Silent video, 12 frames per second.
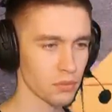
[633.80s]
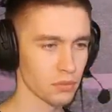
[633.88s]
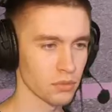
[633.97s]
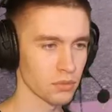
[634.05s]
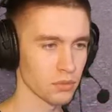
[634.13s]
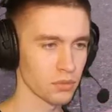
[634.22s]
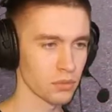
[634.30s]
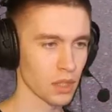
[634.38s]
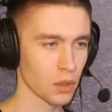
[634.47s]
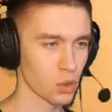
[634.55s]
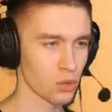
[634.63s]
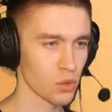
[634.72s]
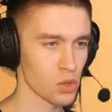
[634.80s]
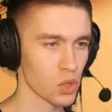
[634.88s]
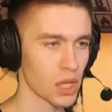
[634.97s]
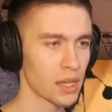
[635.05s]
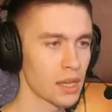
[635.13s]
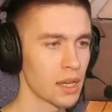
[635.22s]
Наложим вот
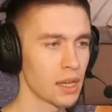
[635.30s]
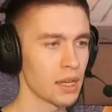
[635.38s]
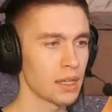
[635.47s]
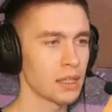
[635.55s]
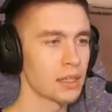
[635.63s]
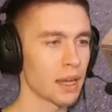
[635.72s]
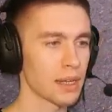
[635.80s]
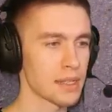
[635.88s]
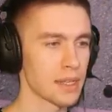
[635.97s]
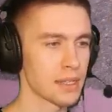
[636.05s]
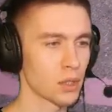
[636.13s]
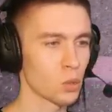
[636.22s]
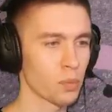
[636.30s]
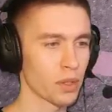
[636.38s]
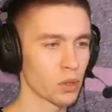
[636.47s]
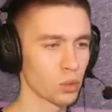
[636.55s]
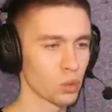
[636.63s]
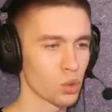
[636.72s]
сюда. И да, кстати, я
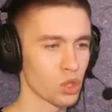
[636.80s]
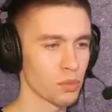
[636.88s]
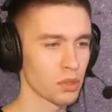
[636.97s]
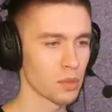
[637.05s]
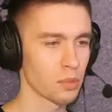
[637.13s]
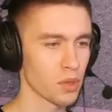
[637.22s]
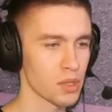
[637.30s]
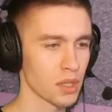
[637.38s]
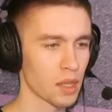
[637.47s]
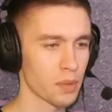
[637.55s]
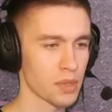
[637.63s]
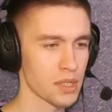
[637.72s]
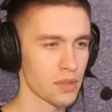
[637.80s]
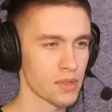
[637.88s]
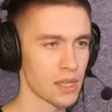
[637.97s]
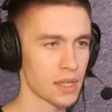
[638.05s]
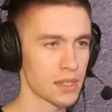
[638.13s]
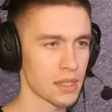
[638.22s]
тупанул. Нужно было просто-напросто
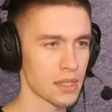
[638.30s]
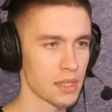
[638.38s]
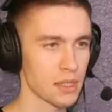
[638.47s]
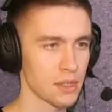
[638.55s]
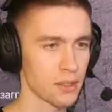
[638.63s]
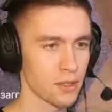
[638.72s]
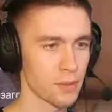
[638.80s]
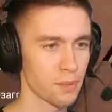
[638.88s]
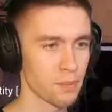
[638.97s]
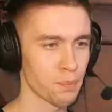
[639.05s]
взять и